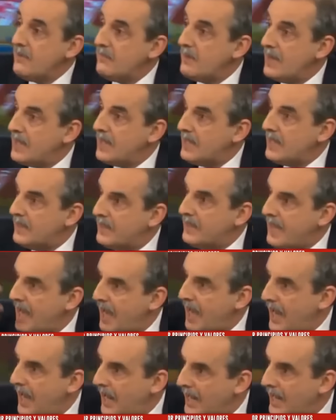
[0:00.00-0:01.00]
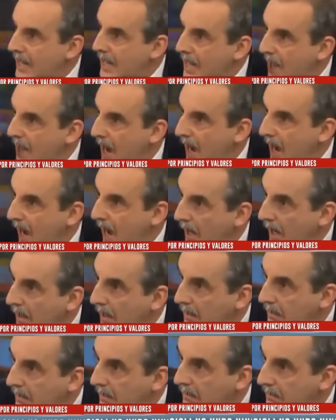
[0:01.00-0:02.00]
un punto, a tres puntos,
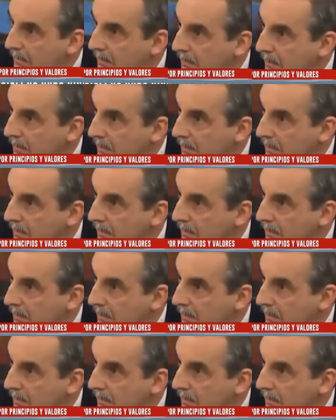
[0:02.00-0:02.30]
porque